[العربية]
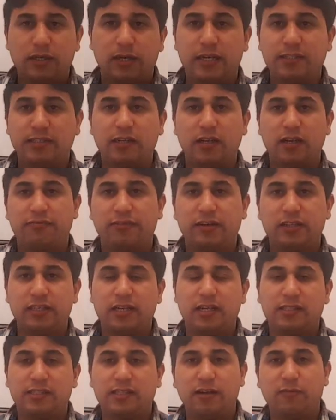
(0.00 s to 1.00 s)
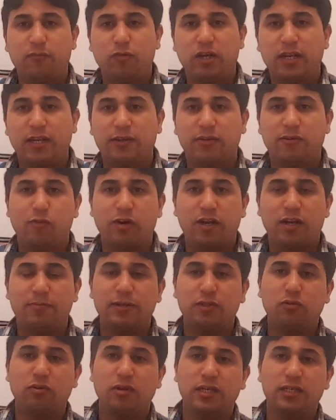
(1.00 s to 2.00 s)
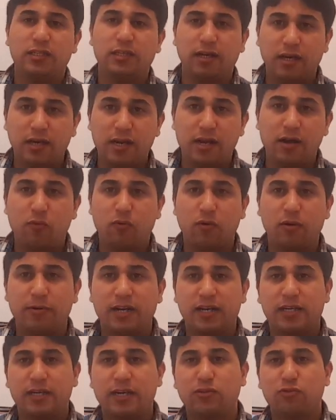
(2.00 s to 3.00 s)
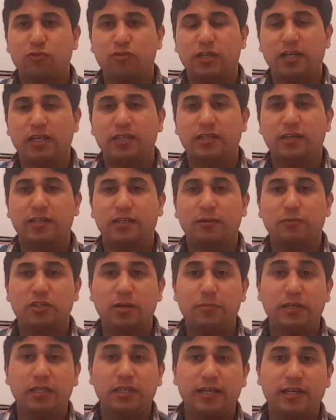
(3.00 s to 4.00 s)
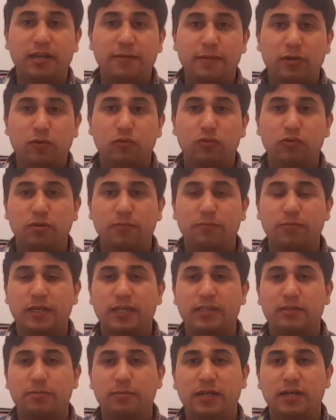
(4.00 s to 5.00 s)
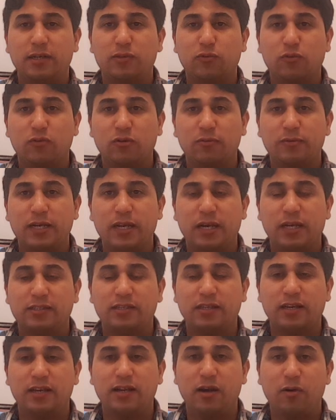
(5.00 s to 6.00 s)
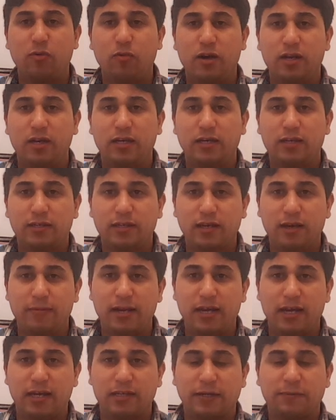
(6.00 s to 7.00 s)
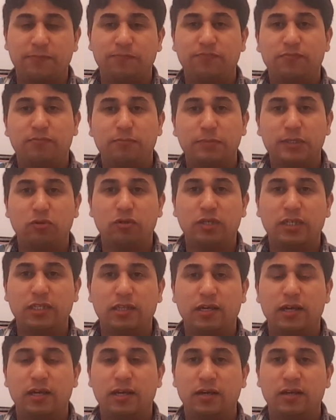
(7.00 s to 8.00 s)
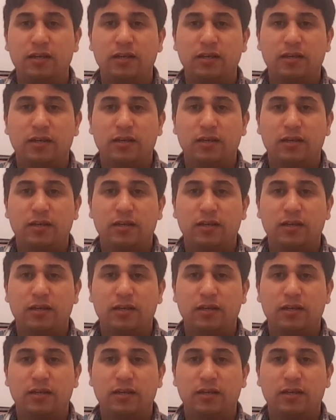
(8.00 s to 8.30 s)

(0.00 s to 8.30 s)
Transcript: أعزائي الأفاضل السلام عليكم ورحمة الله تعالى وبركاته تحية لكم جميعا أينما كنتم كنتمنى تكونوا بأحسن الأحوال كما العادة بدون إطالة